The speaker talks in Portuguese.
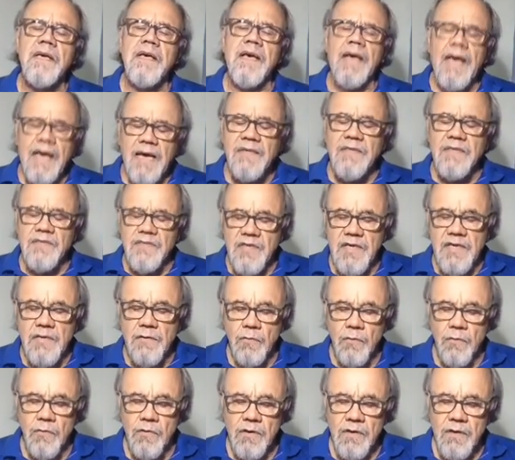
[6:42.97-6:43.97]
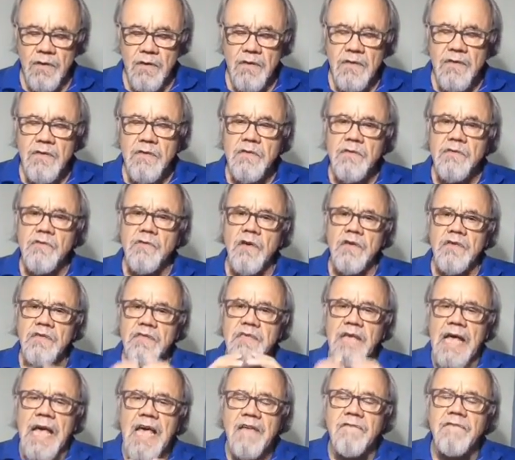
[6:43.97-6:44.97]
esse senhor só
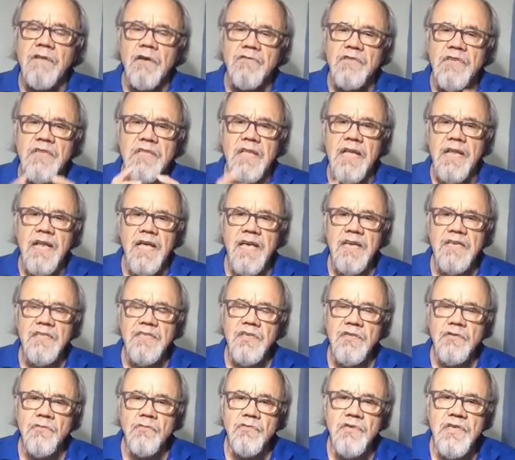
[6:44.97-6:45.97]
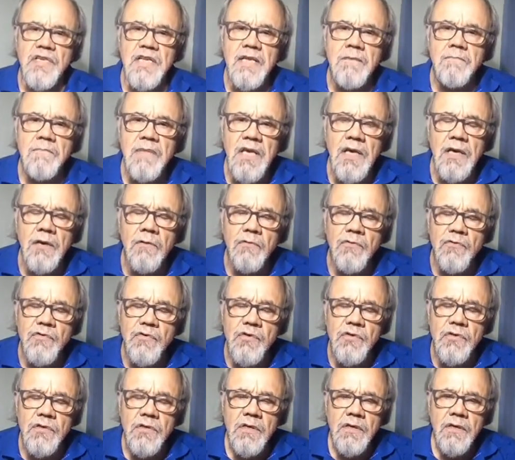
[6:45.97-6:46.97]
serve aos interesses dos
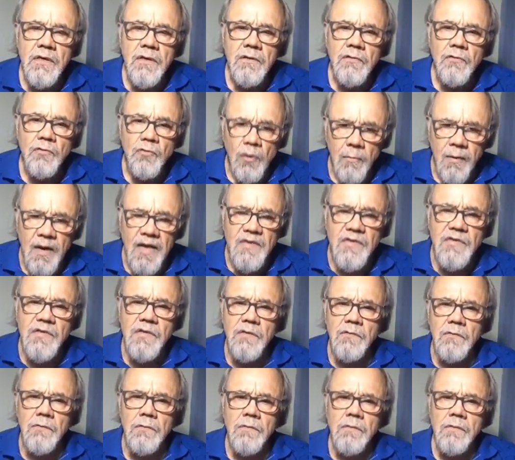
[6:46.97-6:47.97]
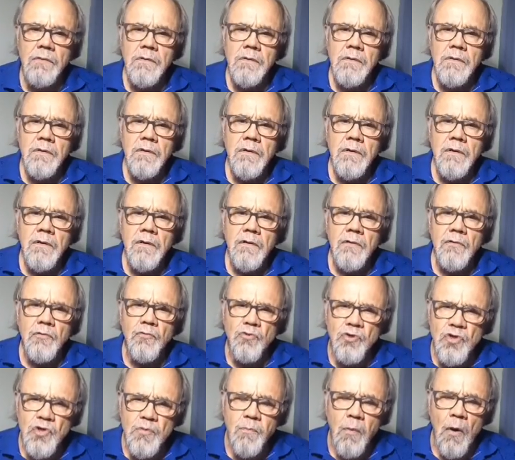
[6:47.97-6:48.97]
inimigos do Brasil,
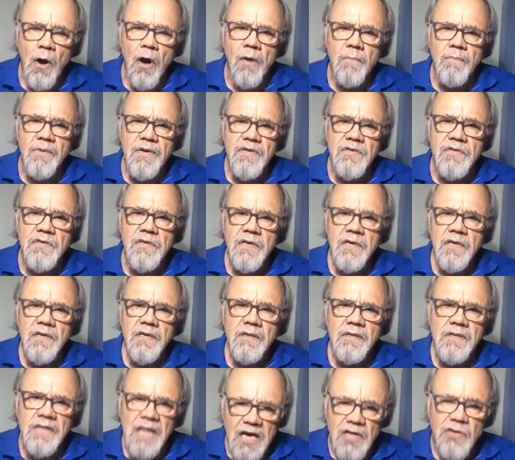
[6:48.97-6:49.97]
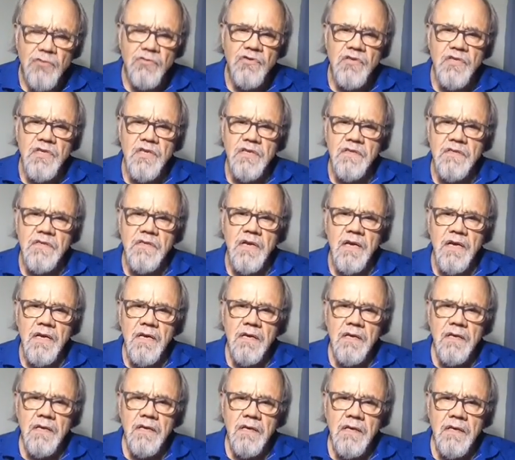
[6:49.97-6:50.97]
dos pobres, da justiça
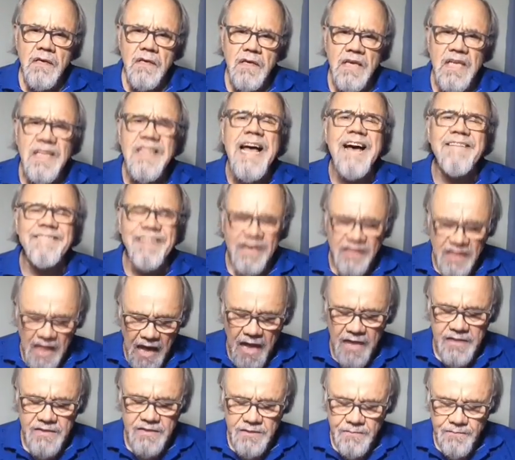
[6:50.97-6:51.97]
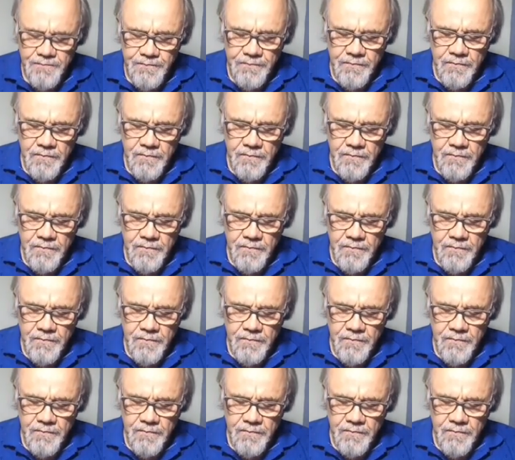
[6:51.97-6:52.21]
e da verdade.